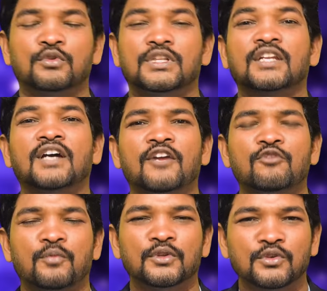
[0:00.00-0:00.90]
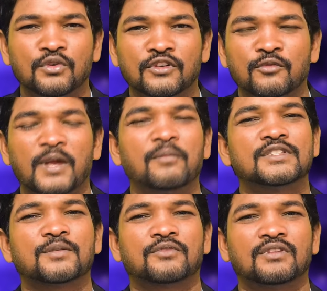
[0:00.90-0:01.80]
నువ్వు దీర్ఘాయువును పొందుకుంటావు బైబుల్
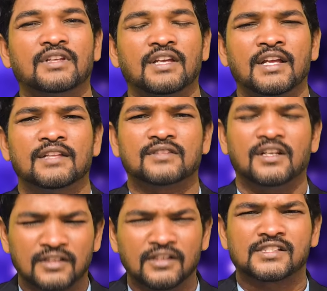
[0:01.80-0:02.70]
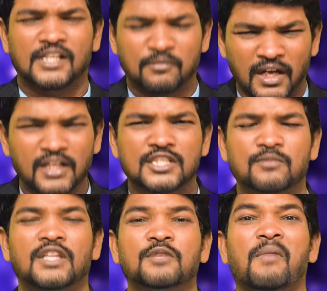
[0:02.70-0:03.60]
చెప్తుంది తల్లిదండ్రులు
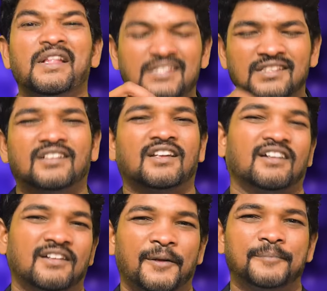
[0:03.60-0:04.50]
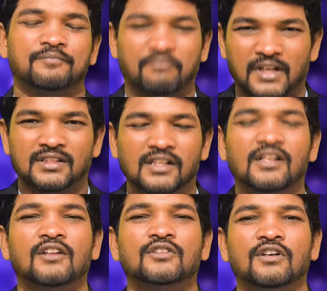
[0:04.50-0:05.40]
సన్మానించమని అది మంచిదట మన
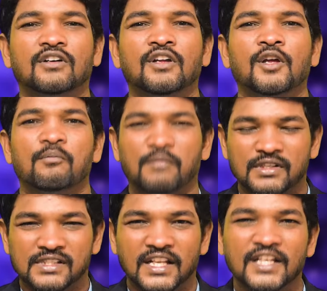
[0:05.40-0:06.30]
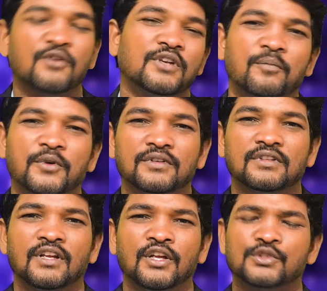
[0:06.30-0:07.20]
తల్లిదండ్రులతో మనం సరిగా ఉన్నప్పుడు
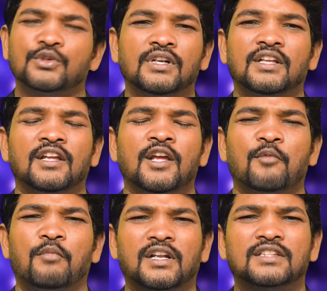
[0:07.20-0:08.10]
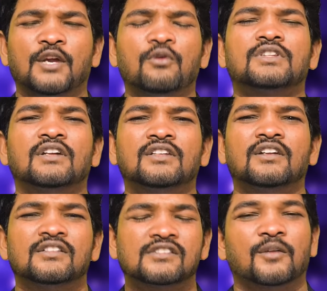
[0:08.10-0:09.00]
చూడండి మనకు దేవుడు
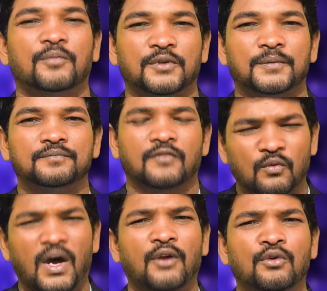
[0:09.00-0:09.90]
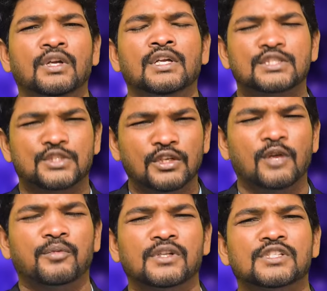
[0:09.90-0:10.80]
తల్లిదండ్రులు ఇచ్చినప్పుడు వారు
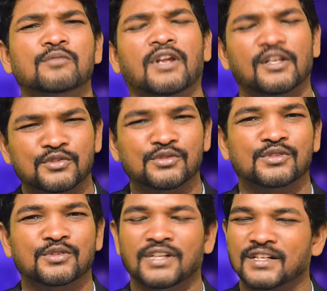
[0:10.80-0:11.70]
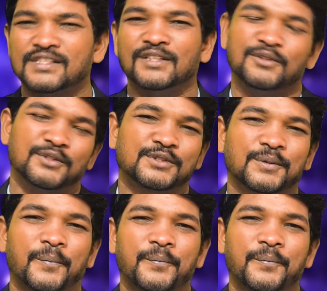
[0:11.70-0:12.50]
చిన్నప్పటి నుంచి మనం చూసుకున్నారు సంతోషం